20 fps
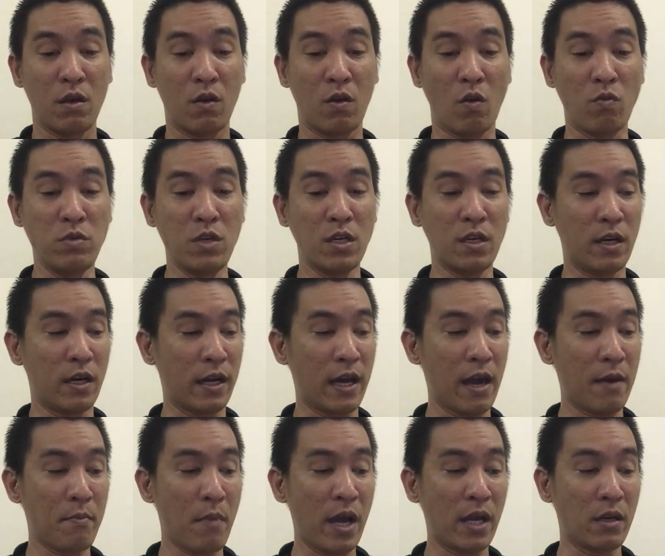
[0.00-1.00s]
Cũng như
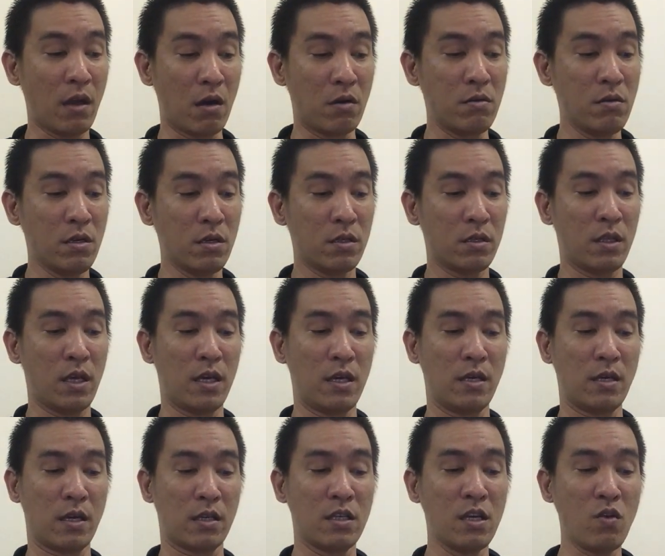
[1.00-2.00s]
các bác nữ
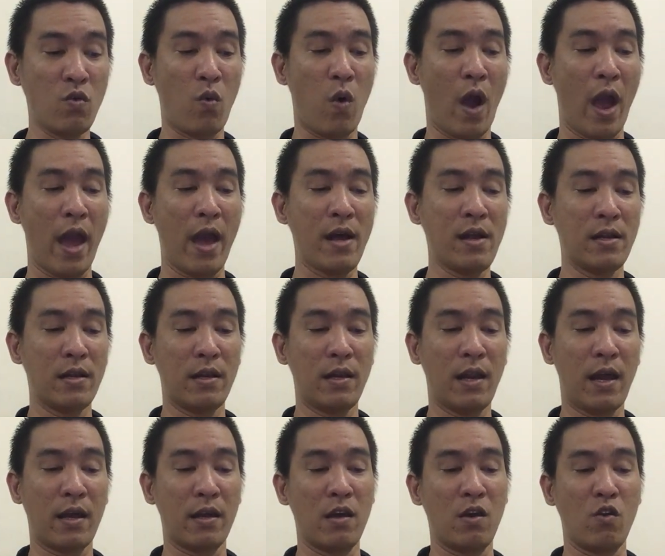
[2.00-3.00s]
thì sức khỏe
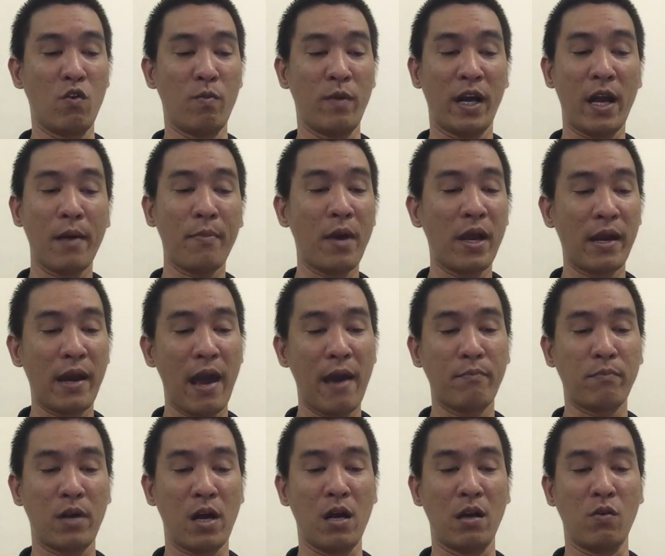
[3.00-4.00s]
là điều mà các bác
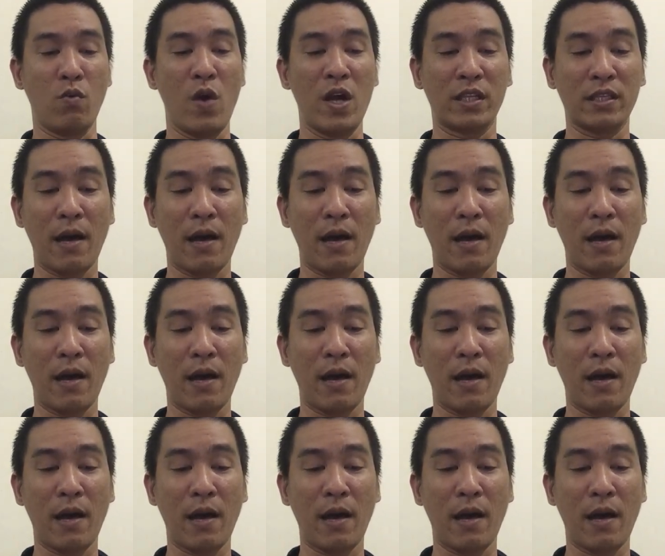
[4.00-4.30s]
nam cần quan